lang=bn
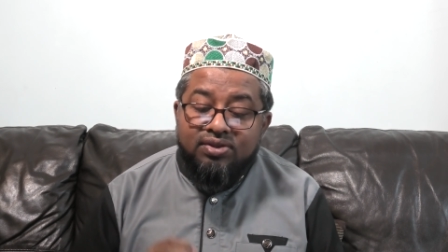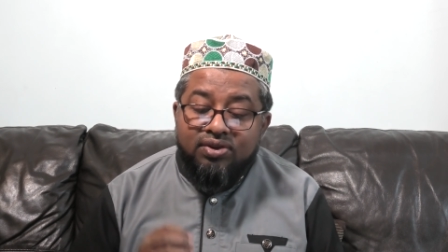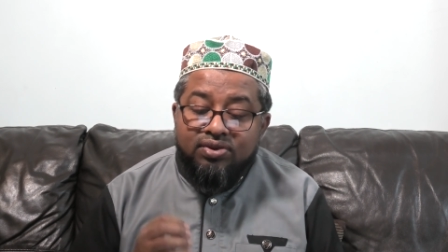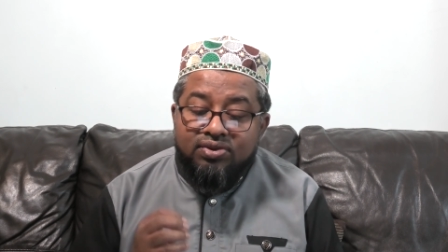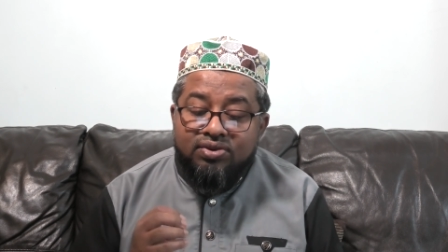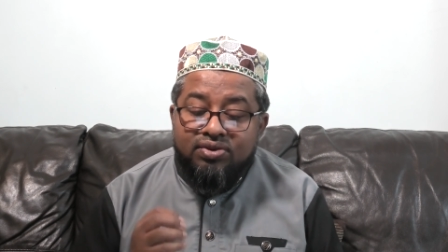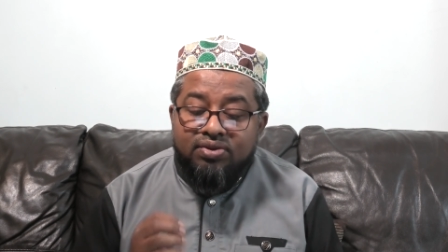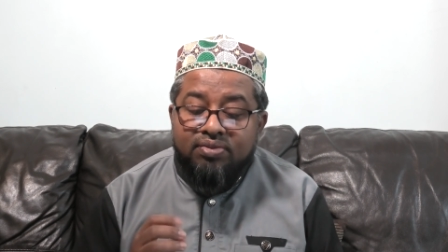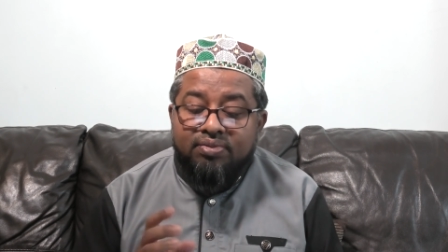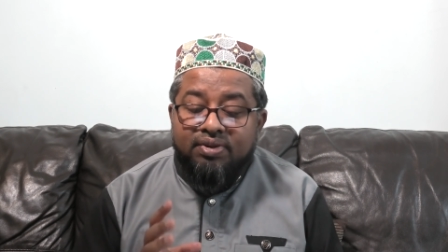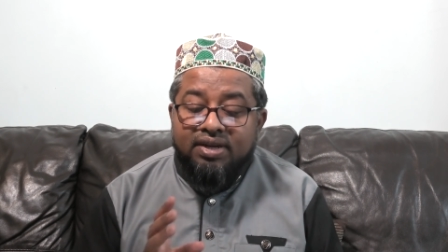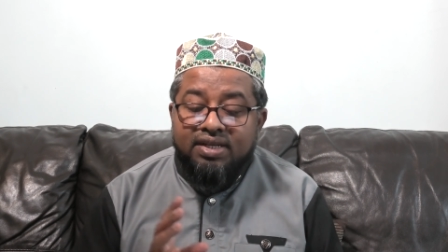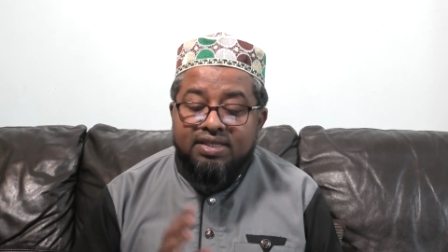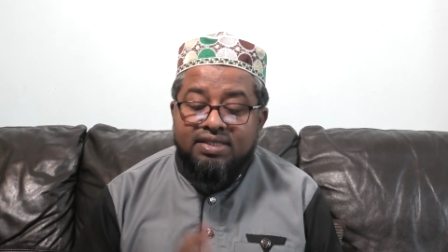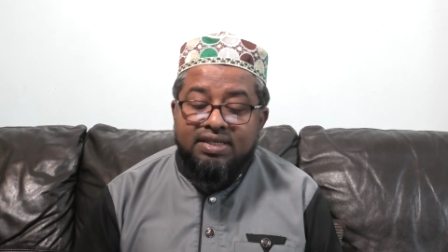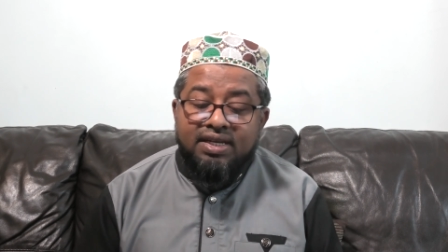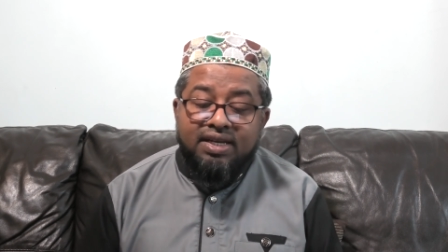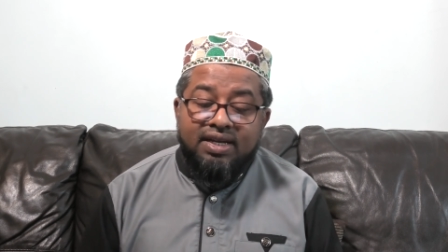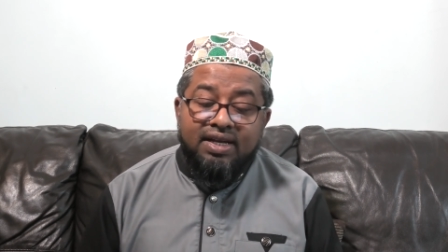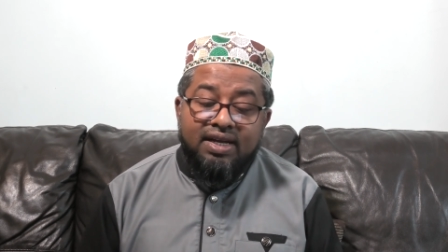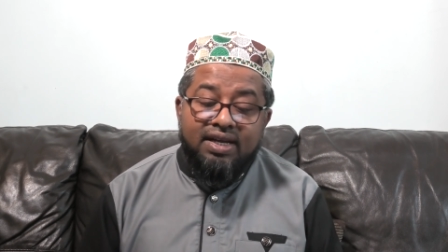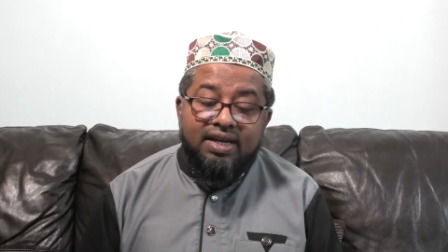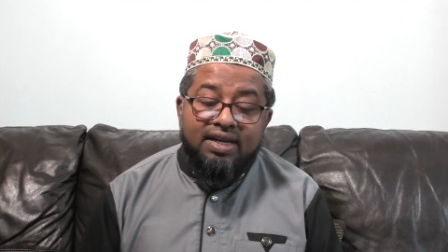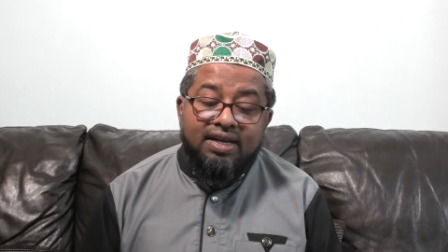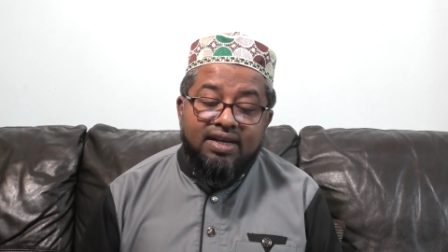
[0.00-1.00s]
ধন্যবাদ
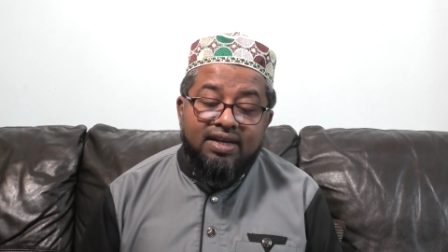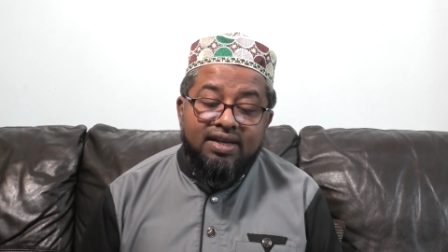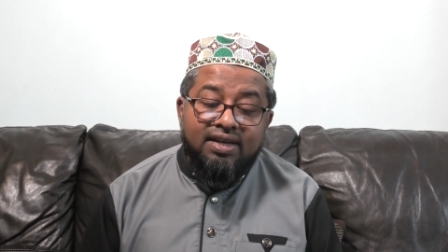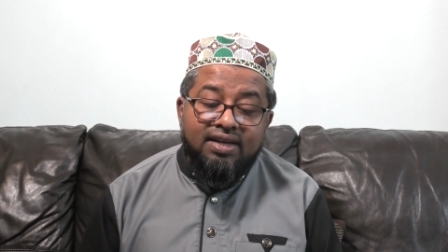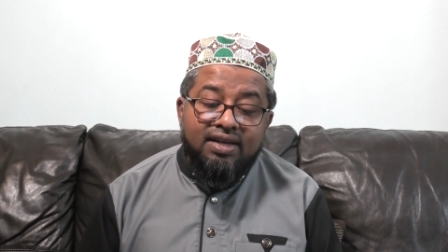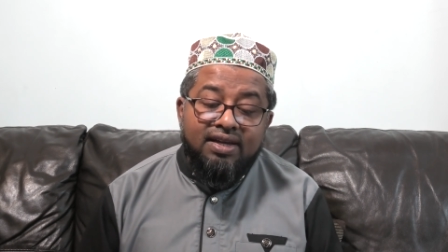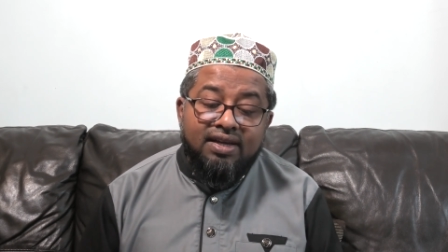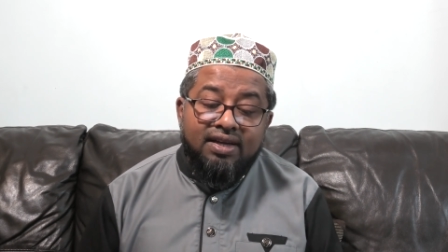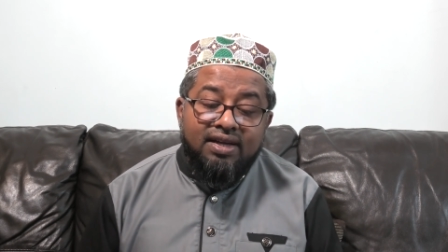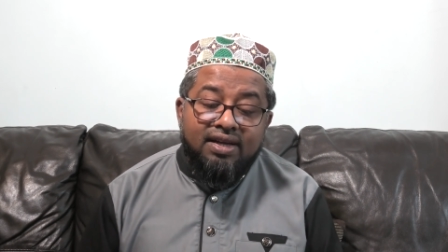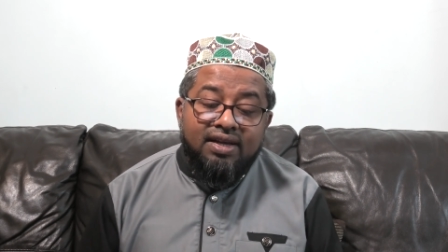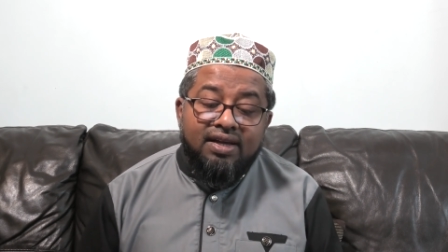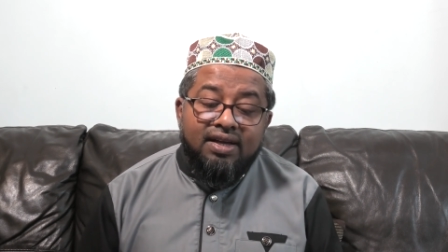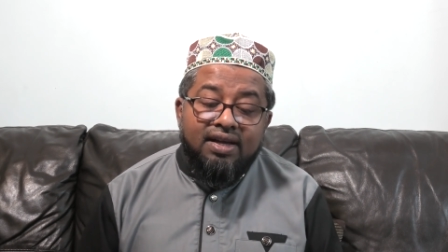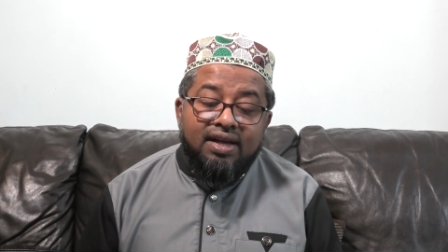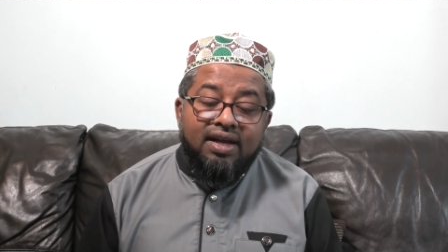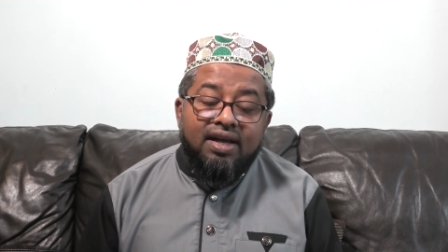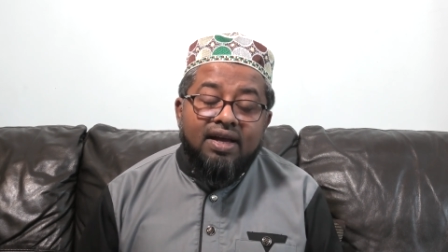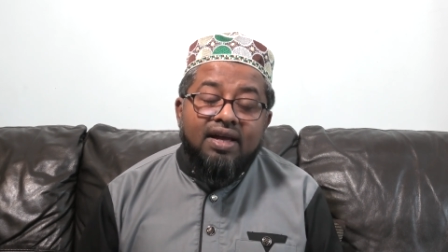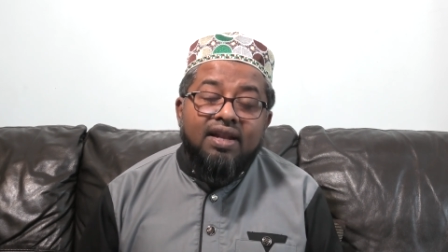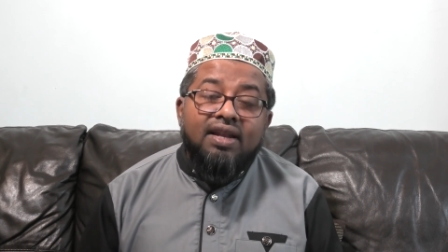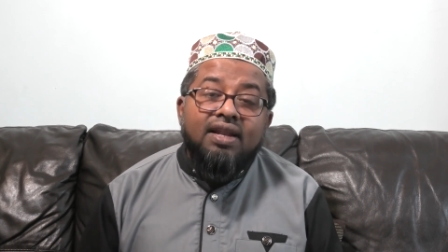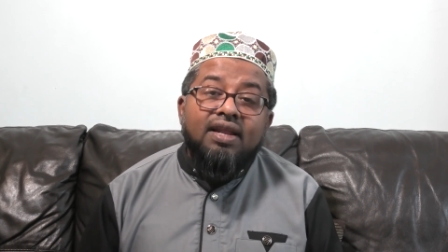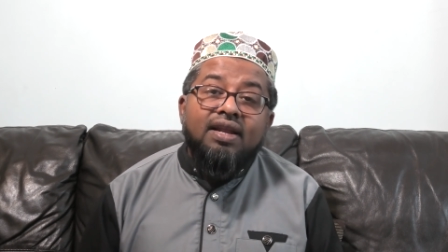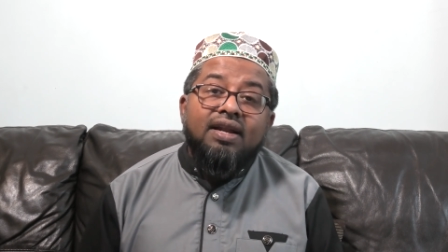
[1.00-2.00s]
জানায়
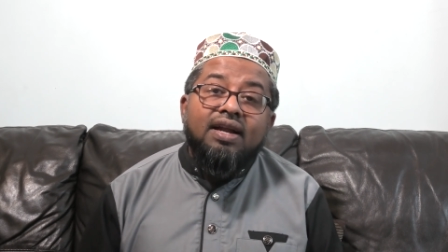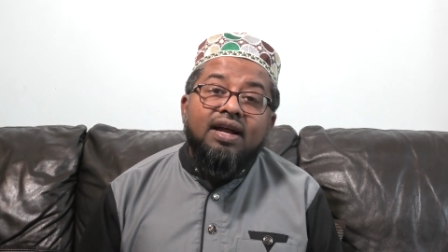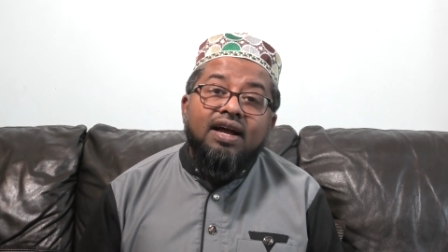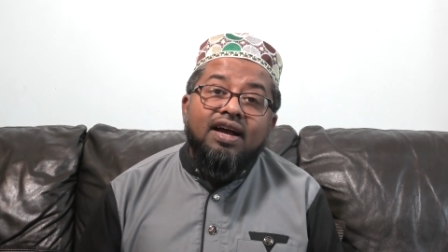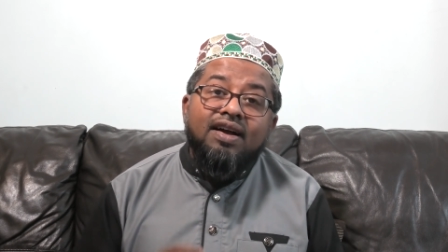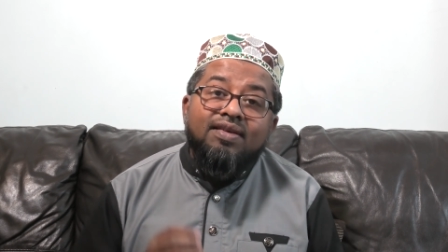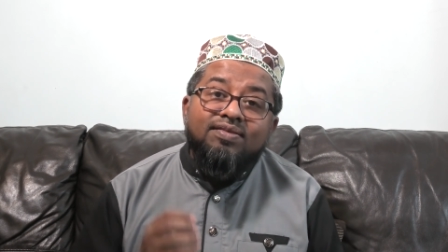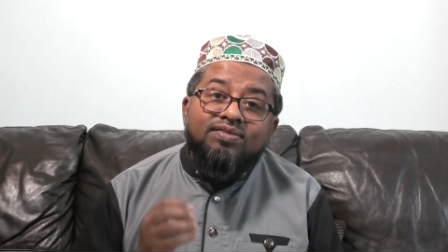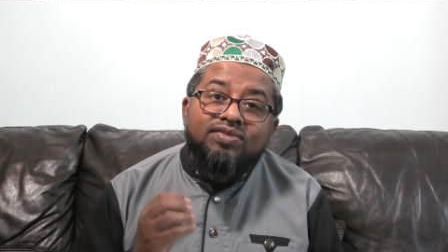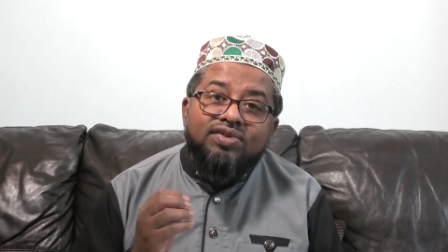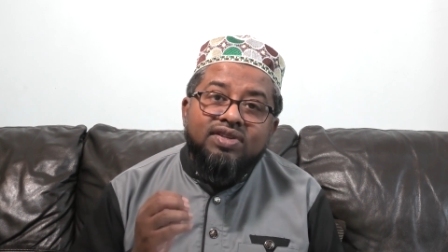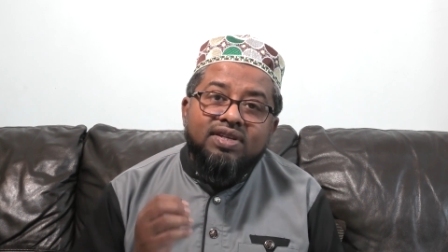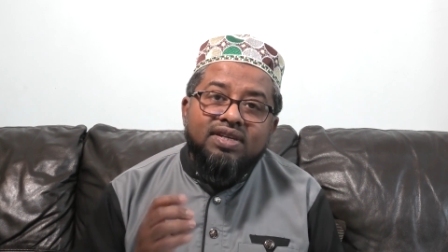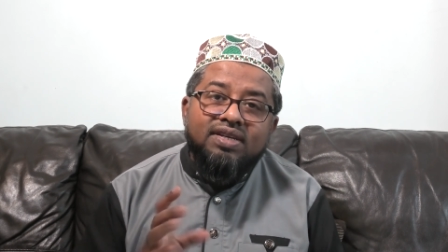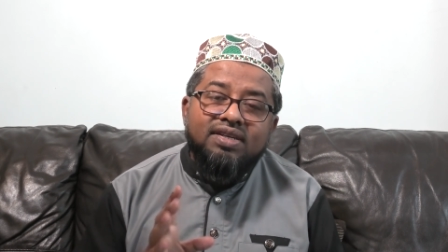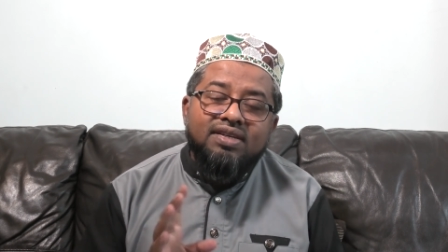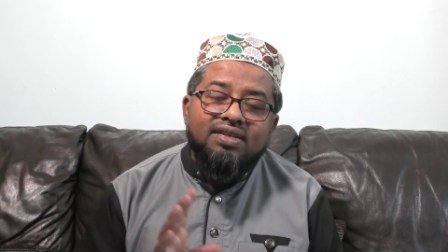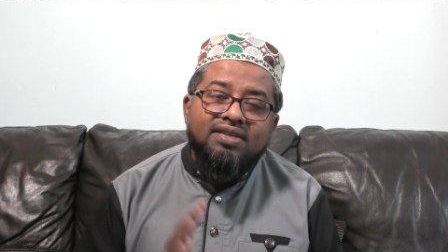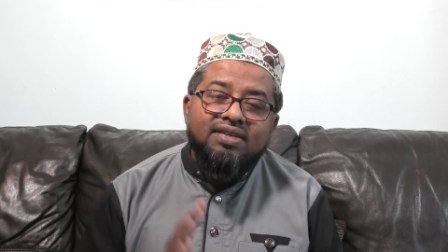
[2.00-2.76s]
আল্লাহর হামদ